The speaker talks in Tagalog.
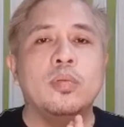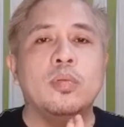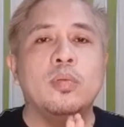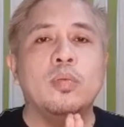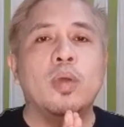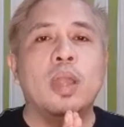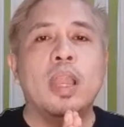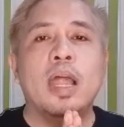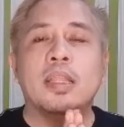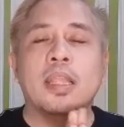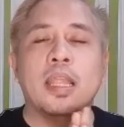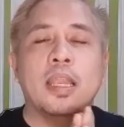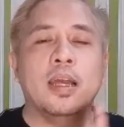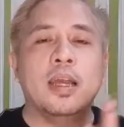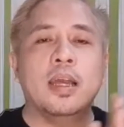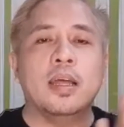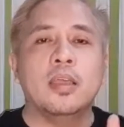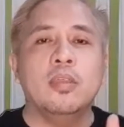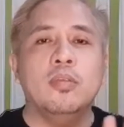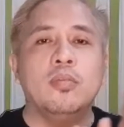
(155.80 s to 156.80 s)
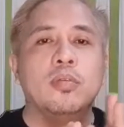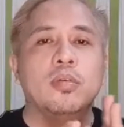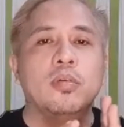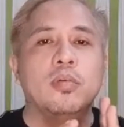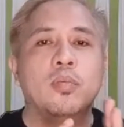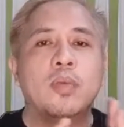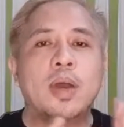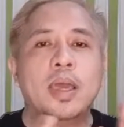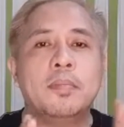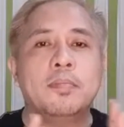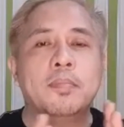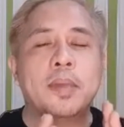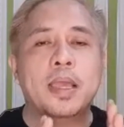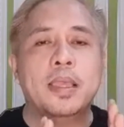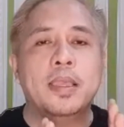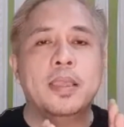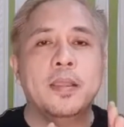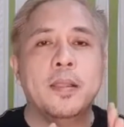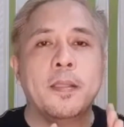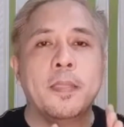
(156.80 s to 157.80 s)
wala talaga kayong Wi-Fi,
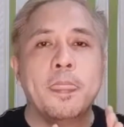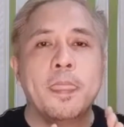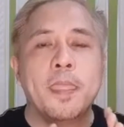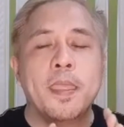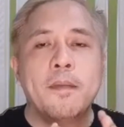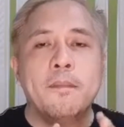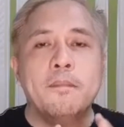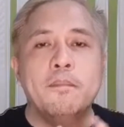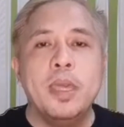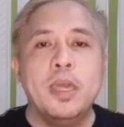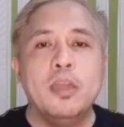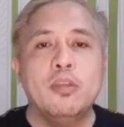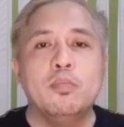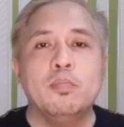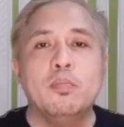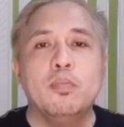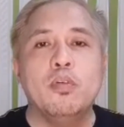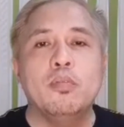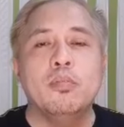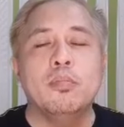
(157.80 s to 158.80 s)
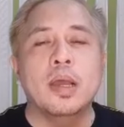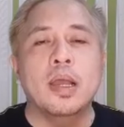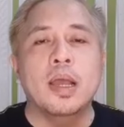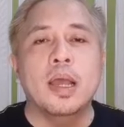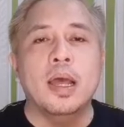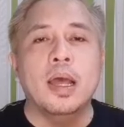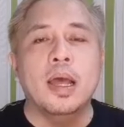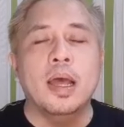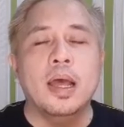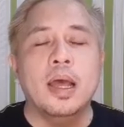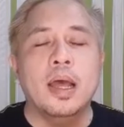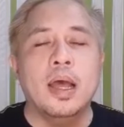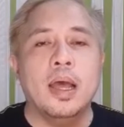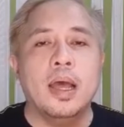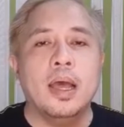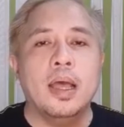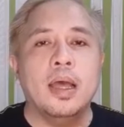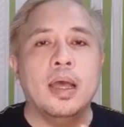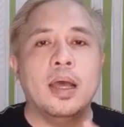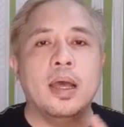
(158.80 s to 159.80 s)
meron pong mga
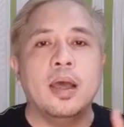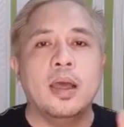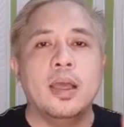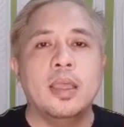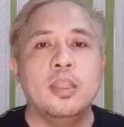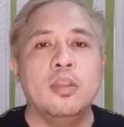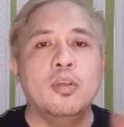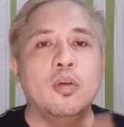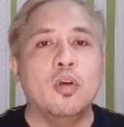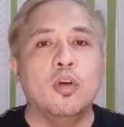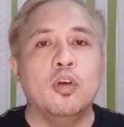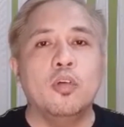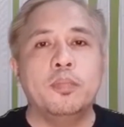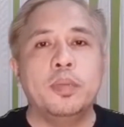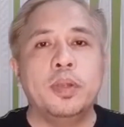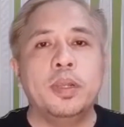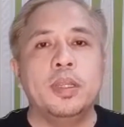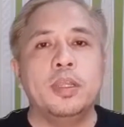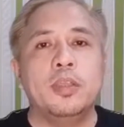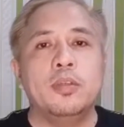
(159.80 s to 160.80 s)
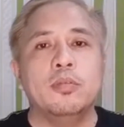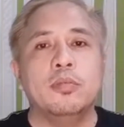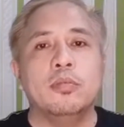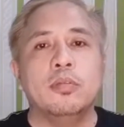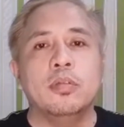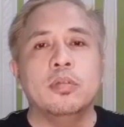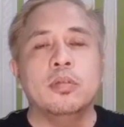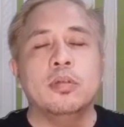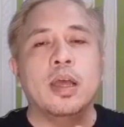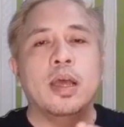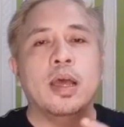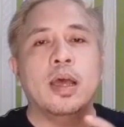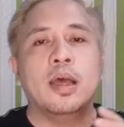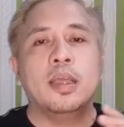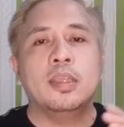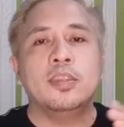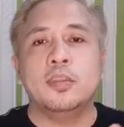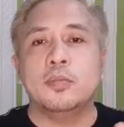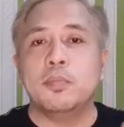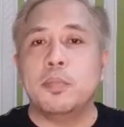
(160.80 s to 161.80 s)
ino-offer yung
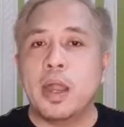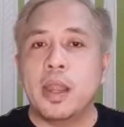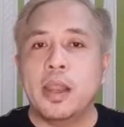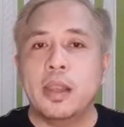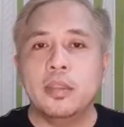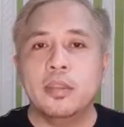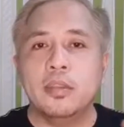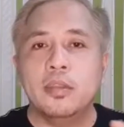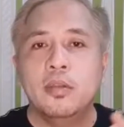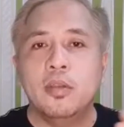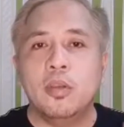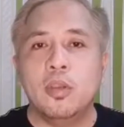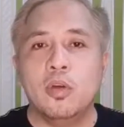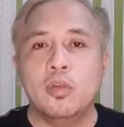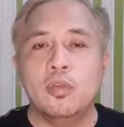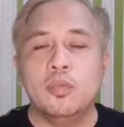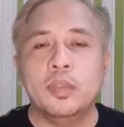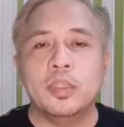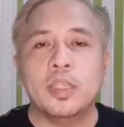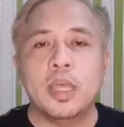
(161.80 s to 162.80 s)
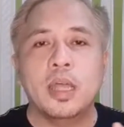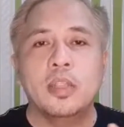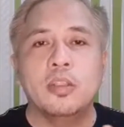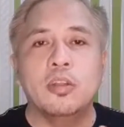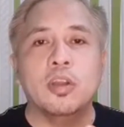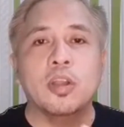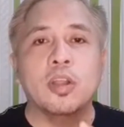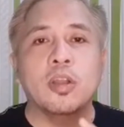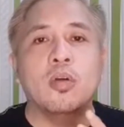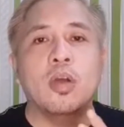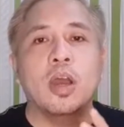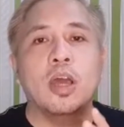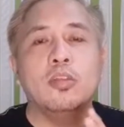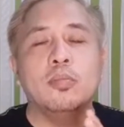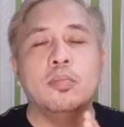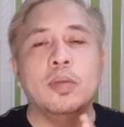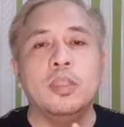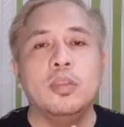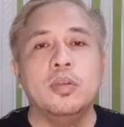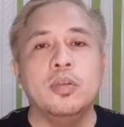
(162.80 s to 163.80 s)
uh, smart, Globesan, or kung ano
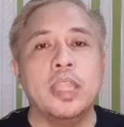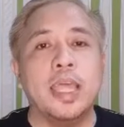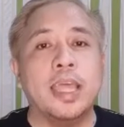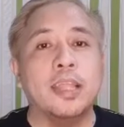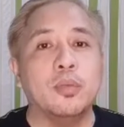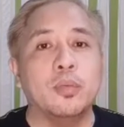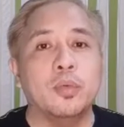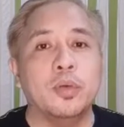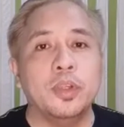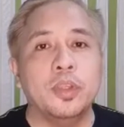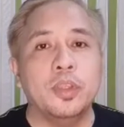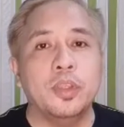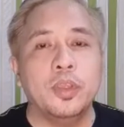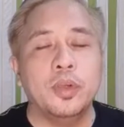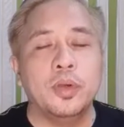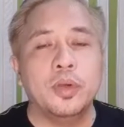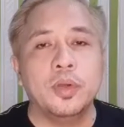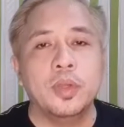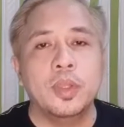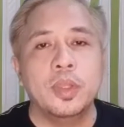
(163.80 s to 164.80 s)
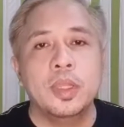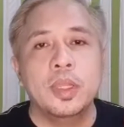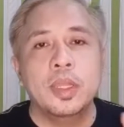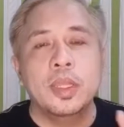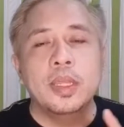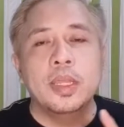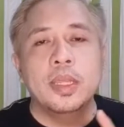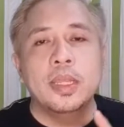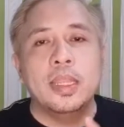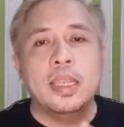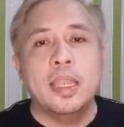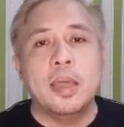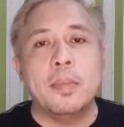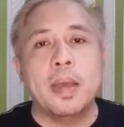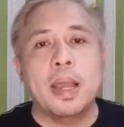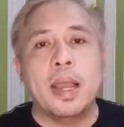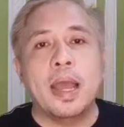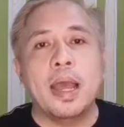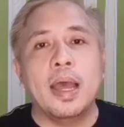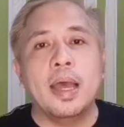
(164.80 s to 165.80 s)
man yung network nyo na
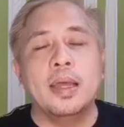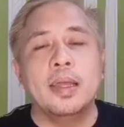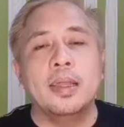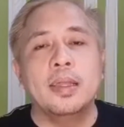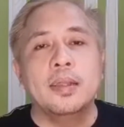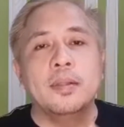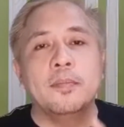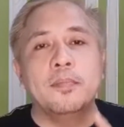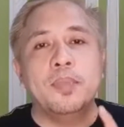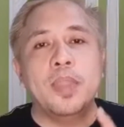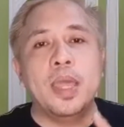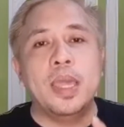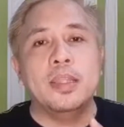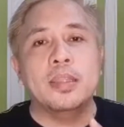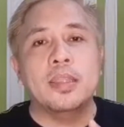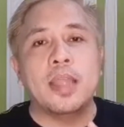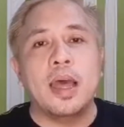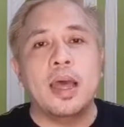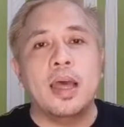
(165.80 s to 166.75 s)
mga data